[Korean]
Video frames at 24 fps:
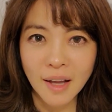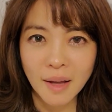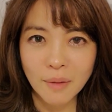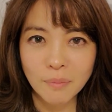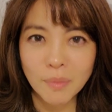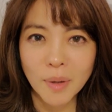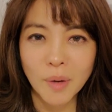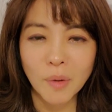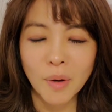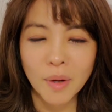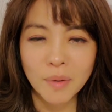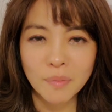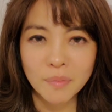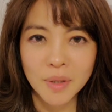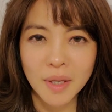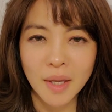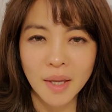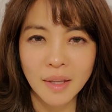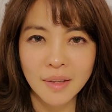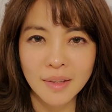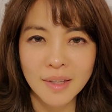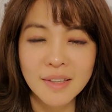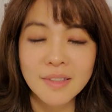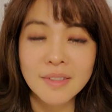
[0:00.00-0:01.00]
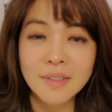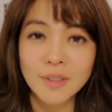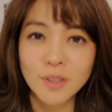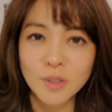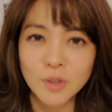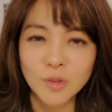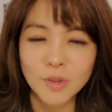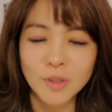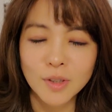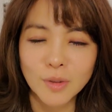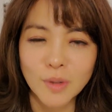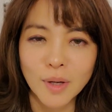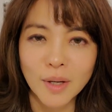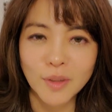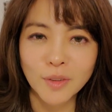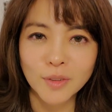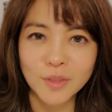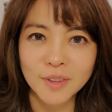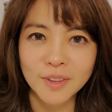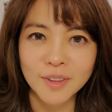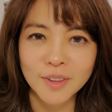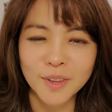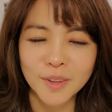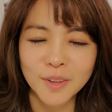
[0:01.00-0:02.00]
아빠와 함께 댄스를 추기도
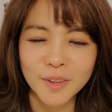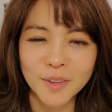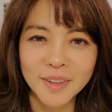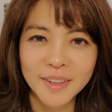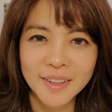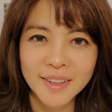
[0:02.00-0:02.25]
하거든요.